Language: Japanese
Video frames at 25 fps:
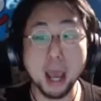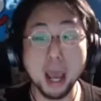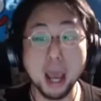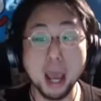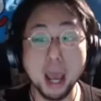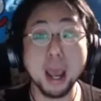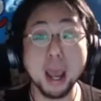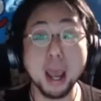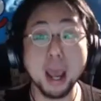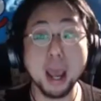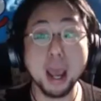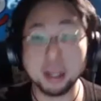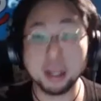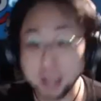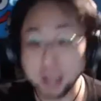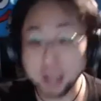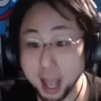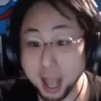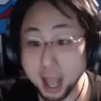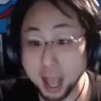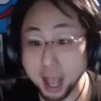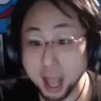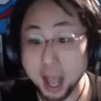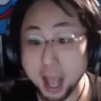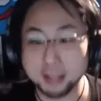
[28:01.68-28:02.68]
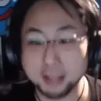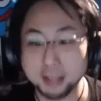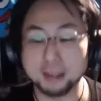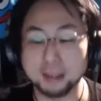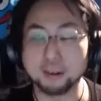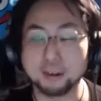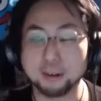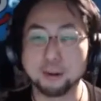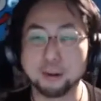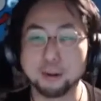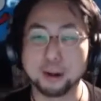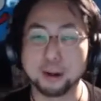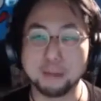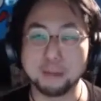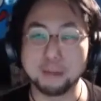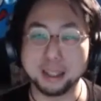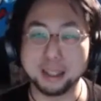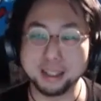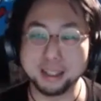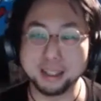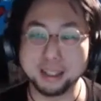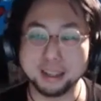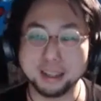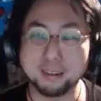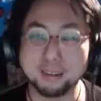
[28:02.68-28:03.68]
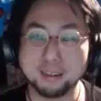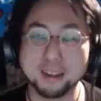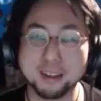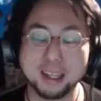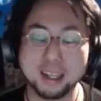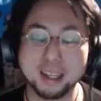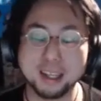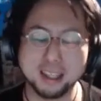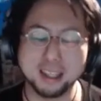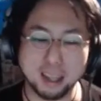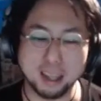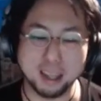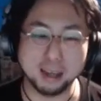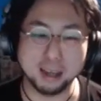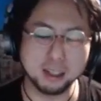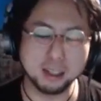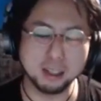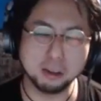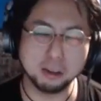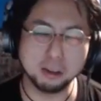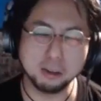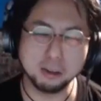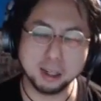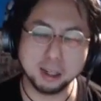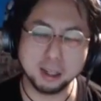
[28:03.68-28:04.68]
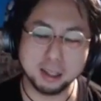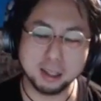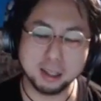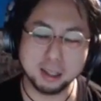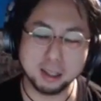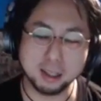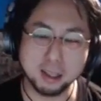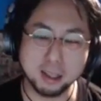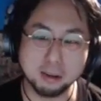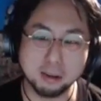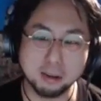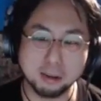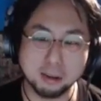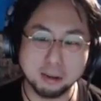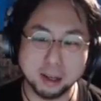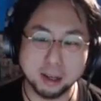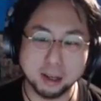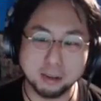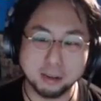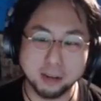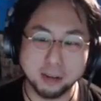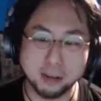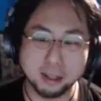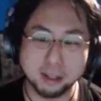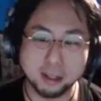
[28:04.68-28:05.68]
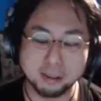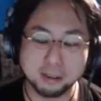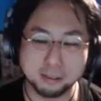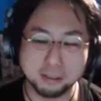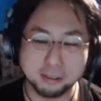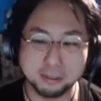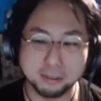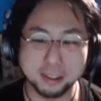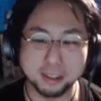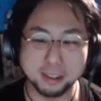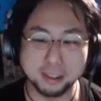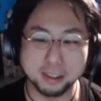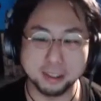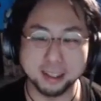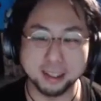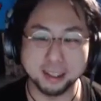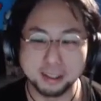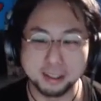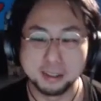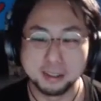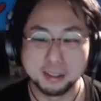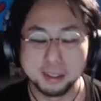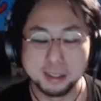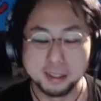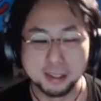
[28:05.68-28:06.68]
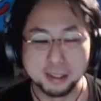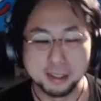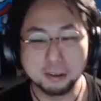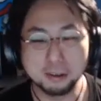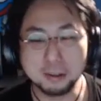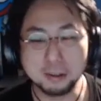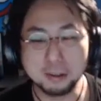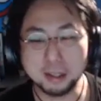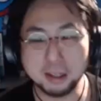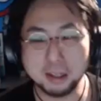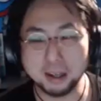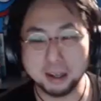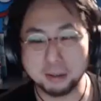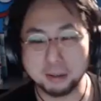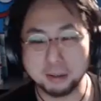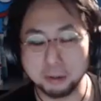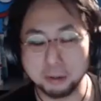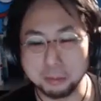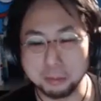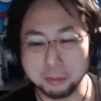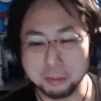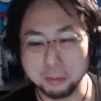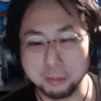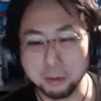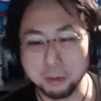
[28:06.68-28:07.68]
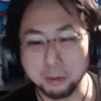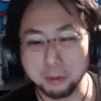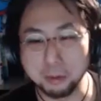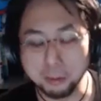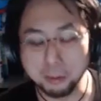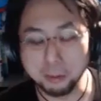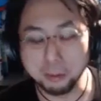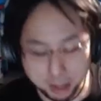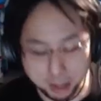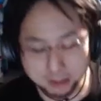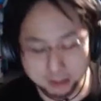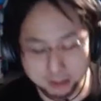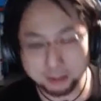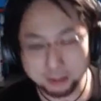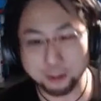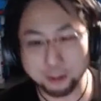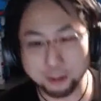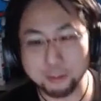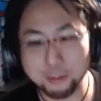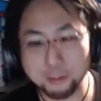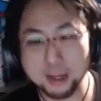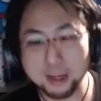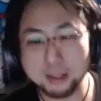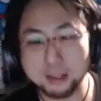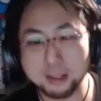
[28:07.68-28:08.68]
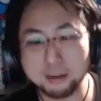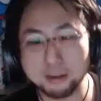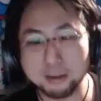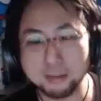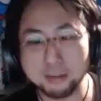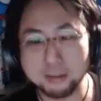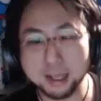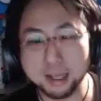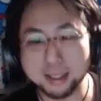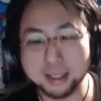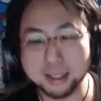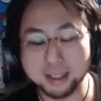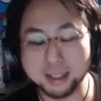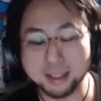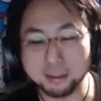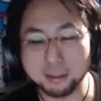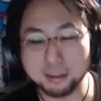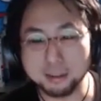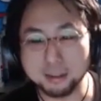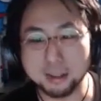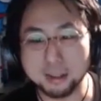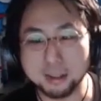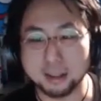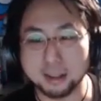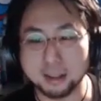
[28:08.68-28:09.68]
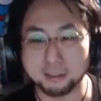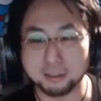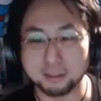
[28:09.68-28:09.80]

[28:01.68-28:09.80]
やんなっていう声がめっちゃ聞こえてきて、うわ、どっかで聞いたことあるわーと思って。のんたんがもう桃襟のコメントめっちゃ打ってたの。